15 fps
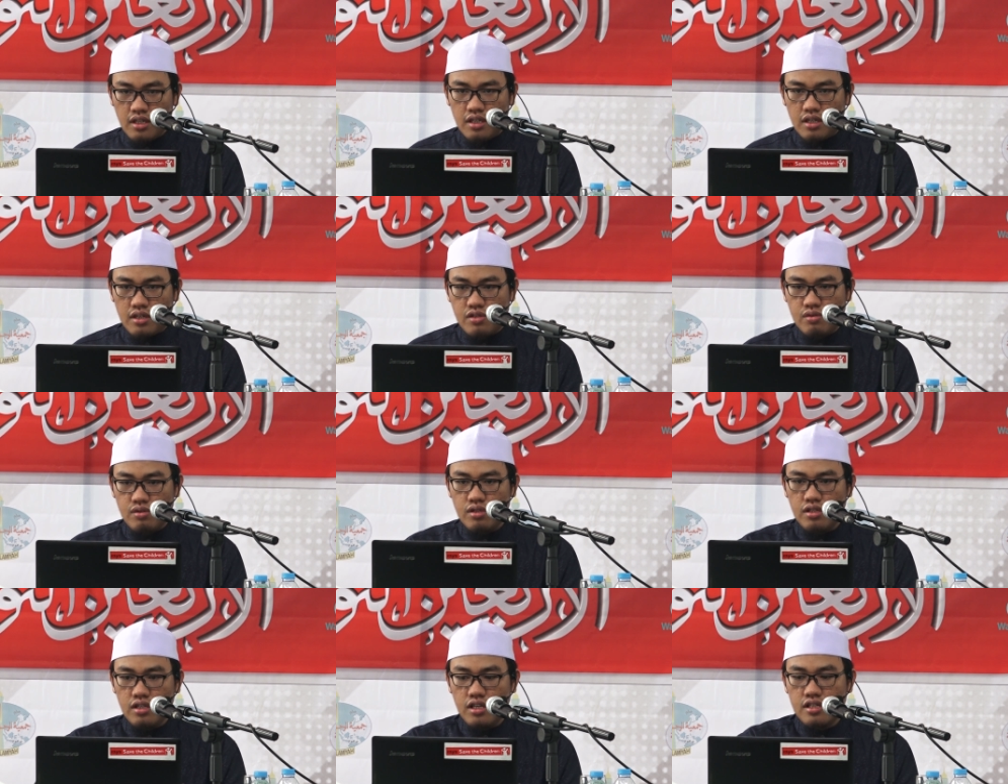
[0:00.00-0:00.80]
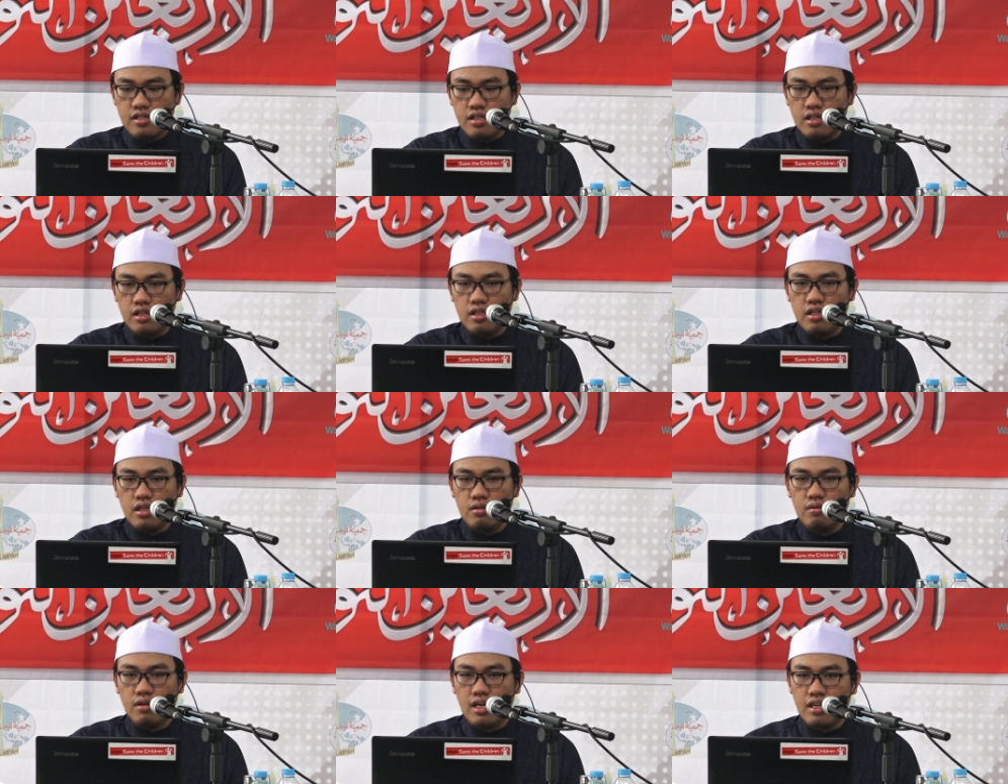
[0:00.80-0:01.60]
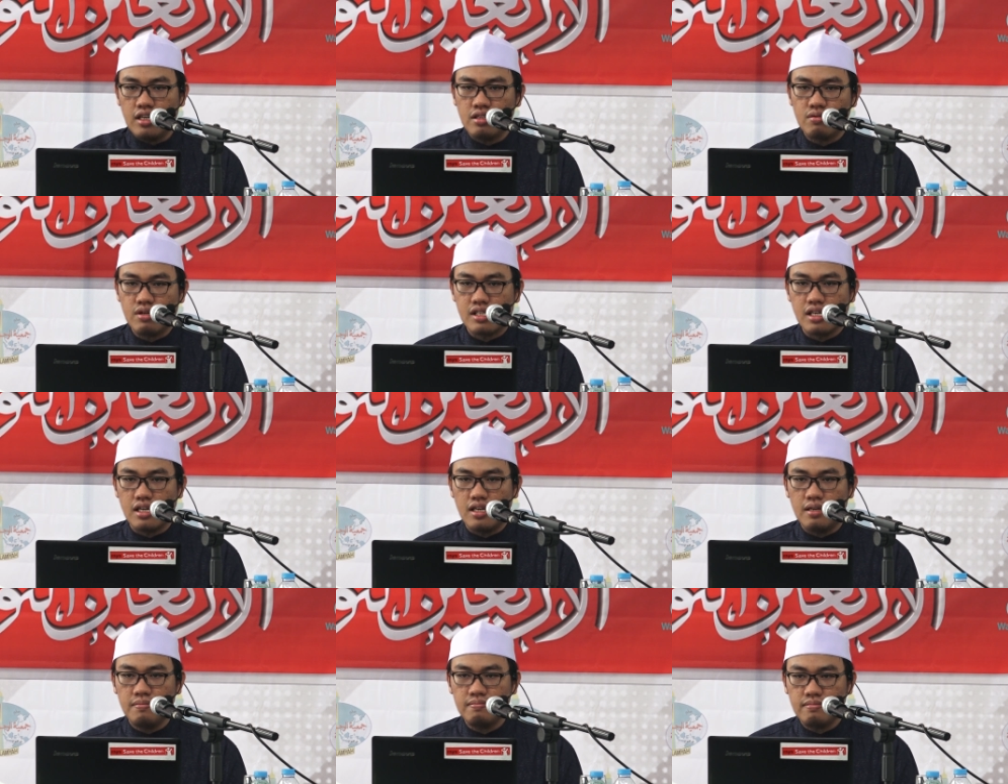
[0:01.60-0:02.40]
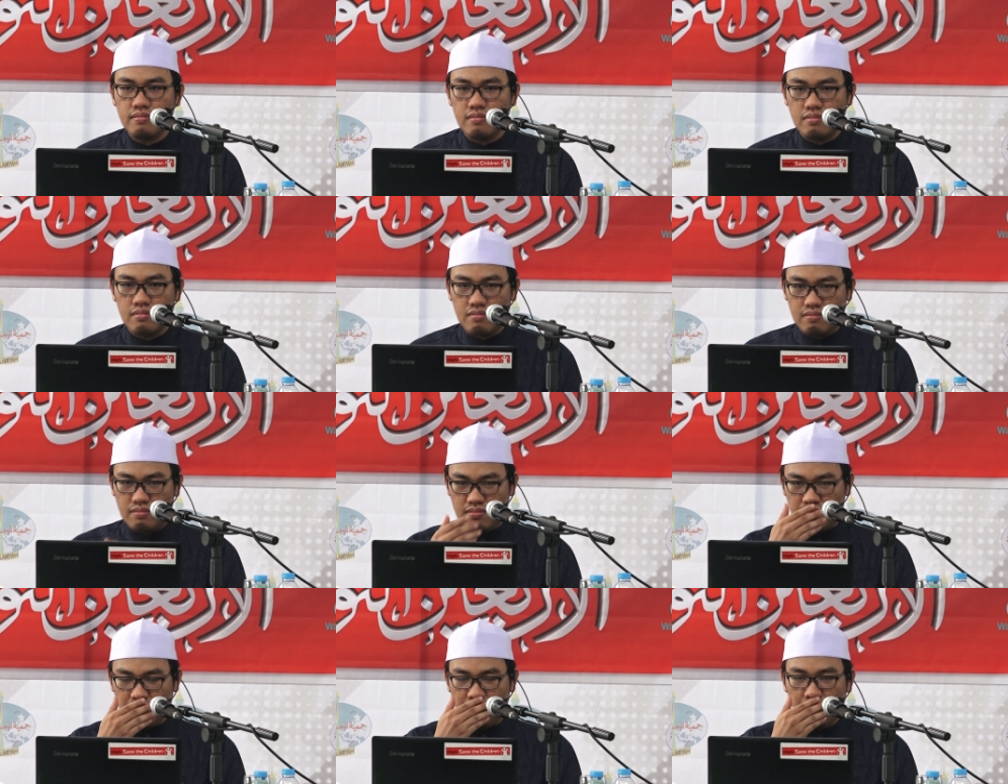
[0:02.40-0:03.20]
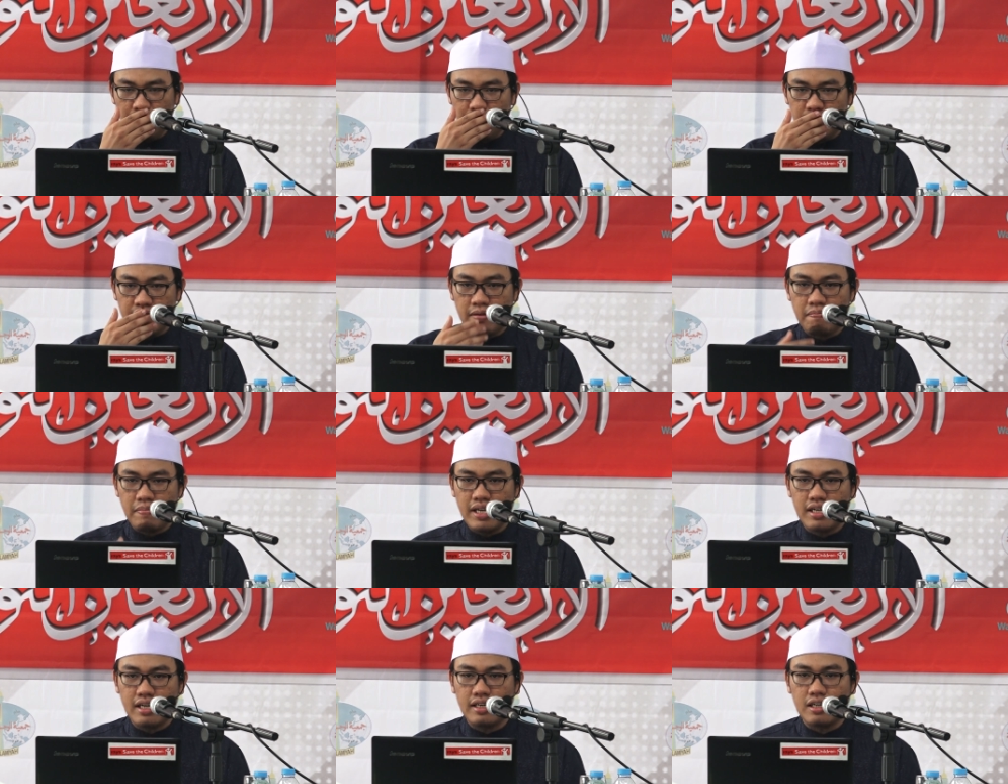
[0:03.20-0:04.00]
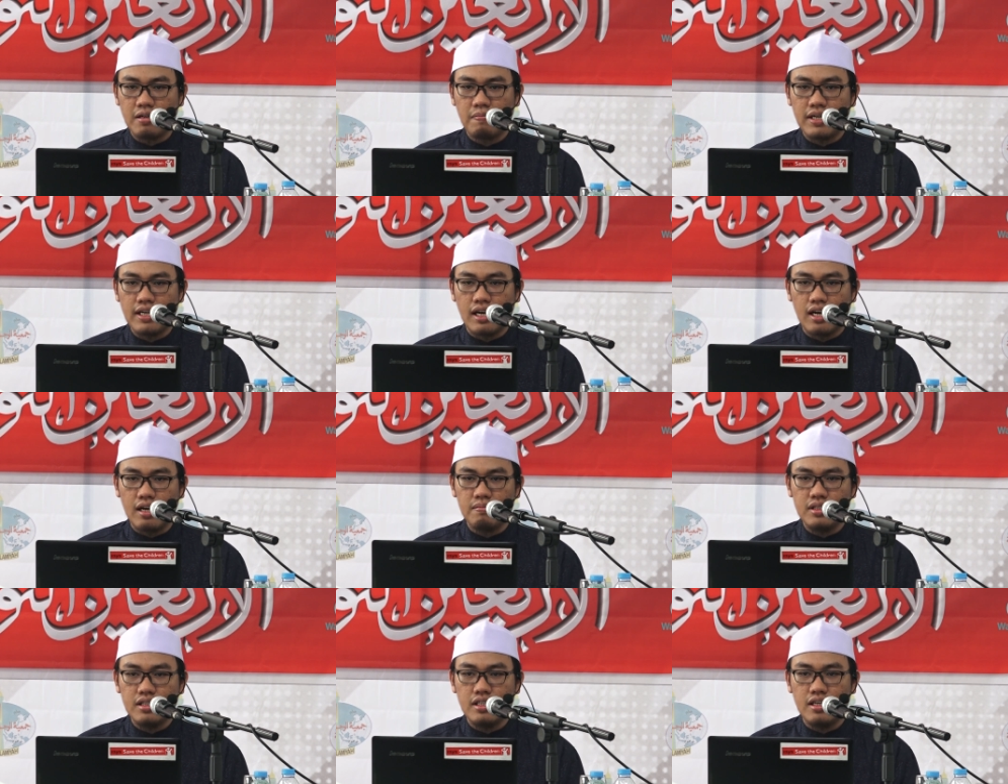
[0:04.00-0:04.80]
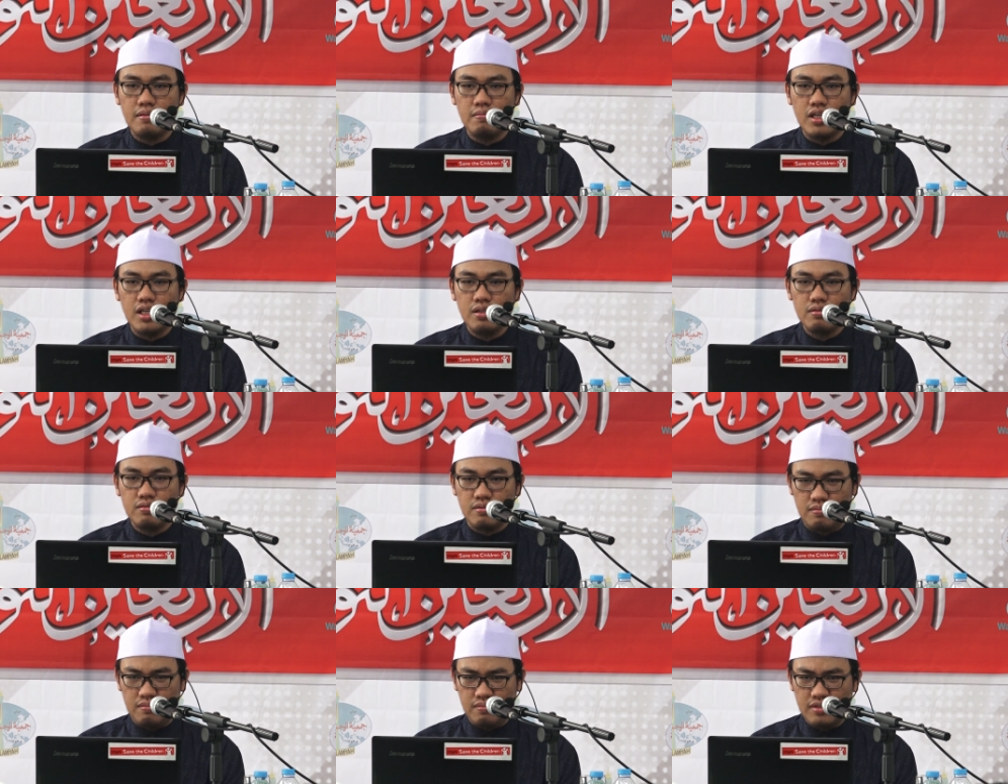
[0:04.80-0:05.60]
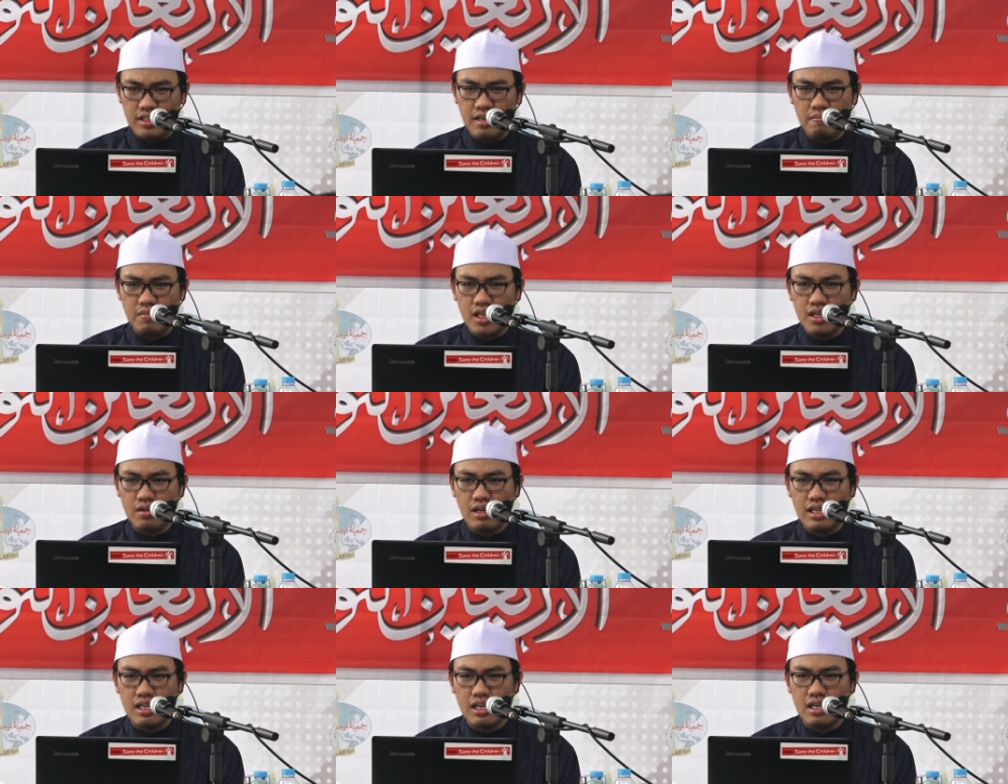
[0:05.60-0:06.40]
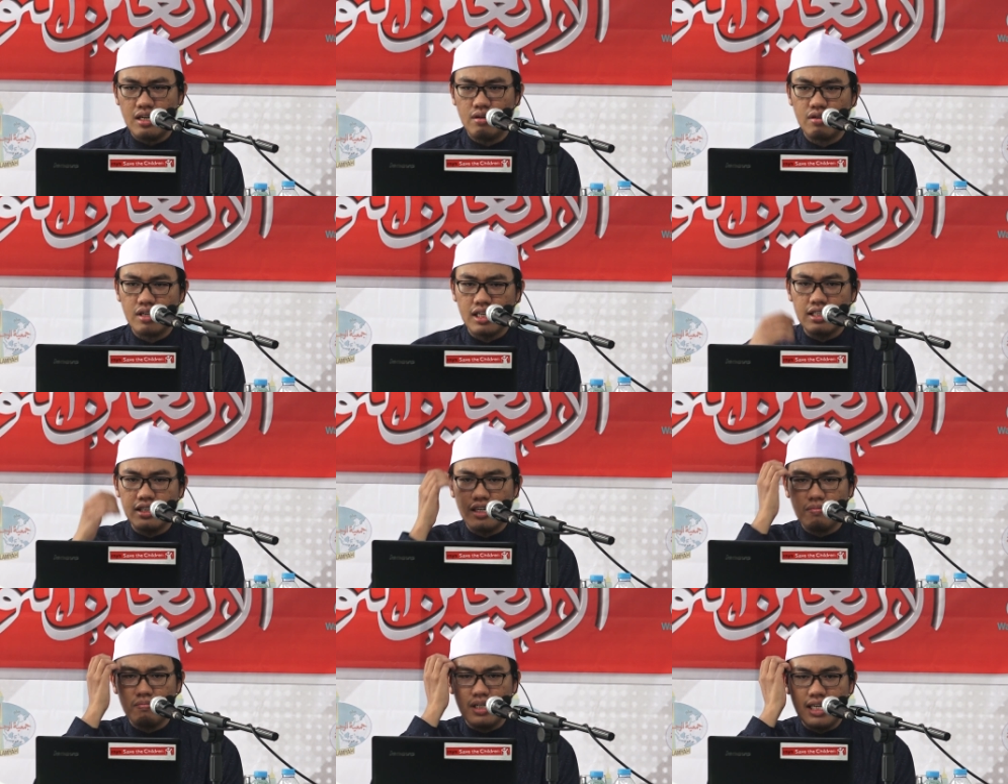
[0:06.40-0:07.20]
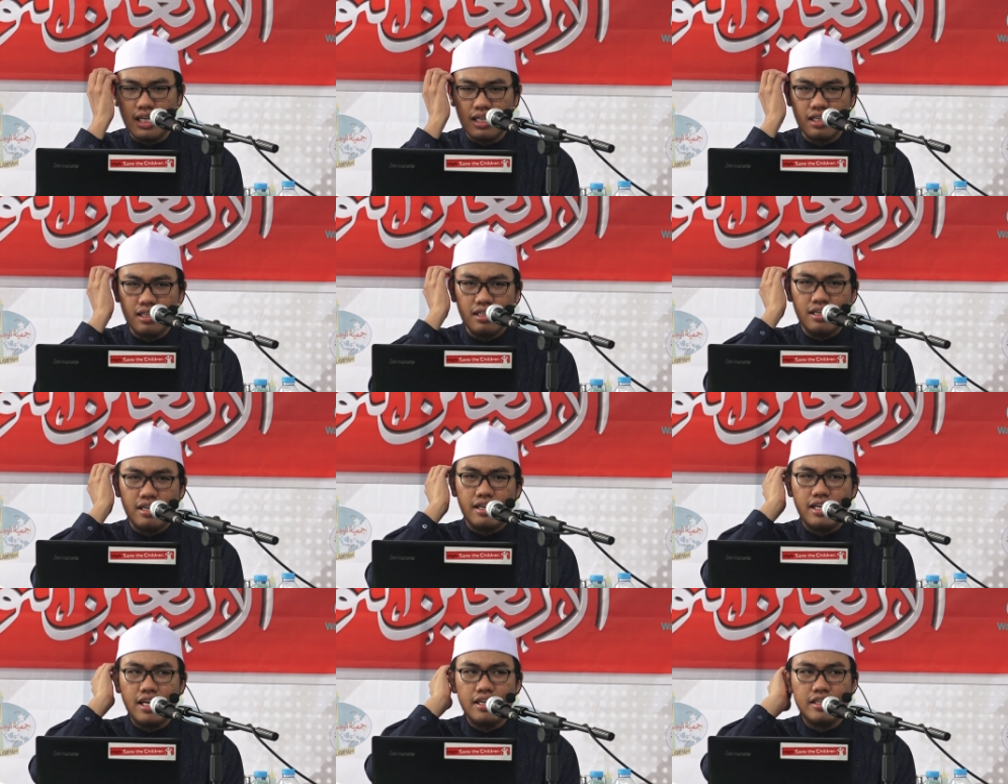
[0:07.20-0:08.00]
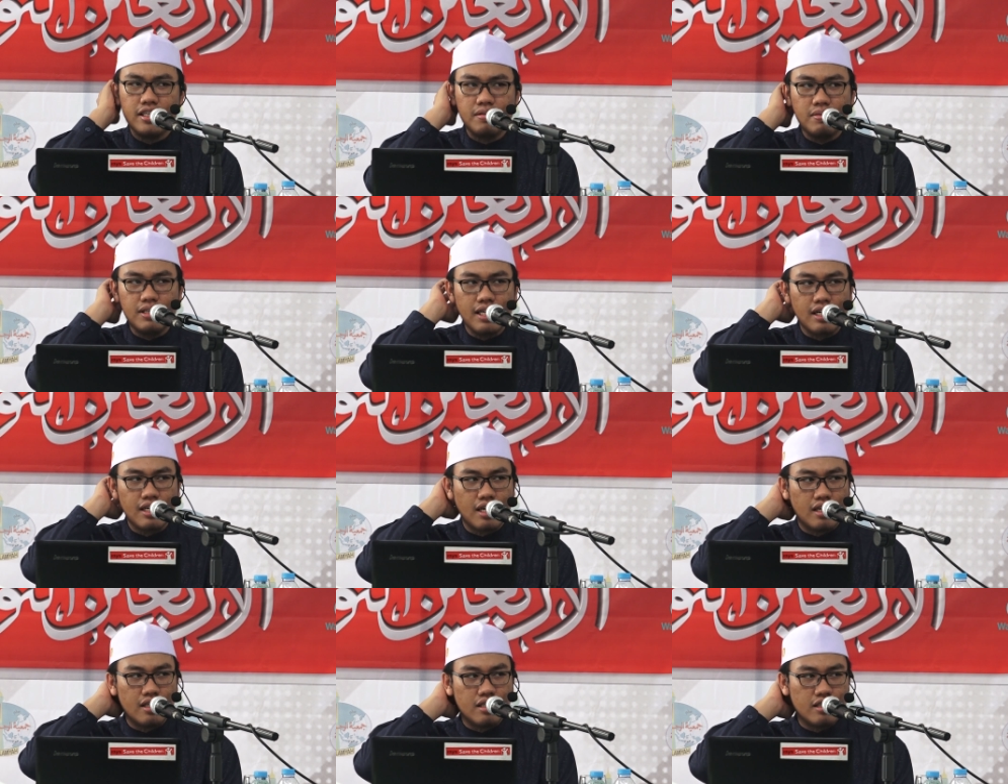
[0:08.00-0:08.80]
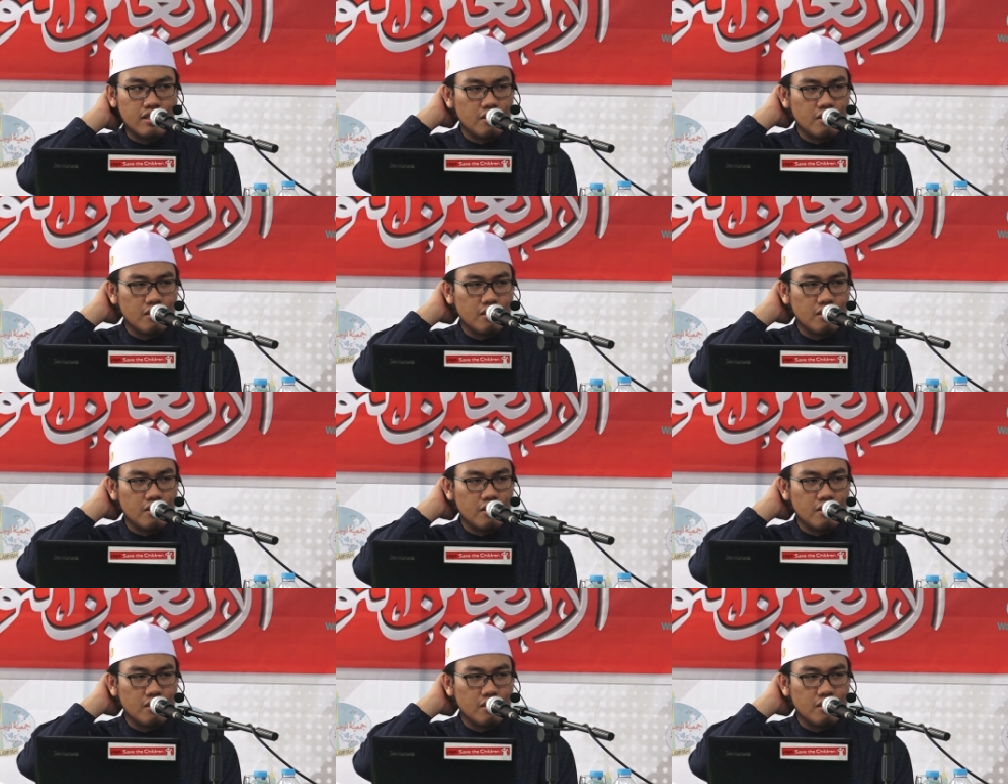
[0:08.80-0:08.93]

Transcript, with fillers: Rasulullah sallallahu alaihi wasallam menyampaikan kepada kami dan beliau dan beliau adalah orang yang benar dan dibenarkan.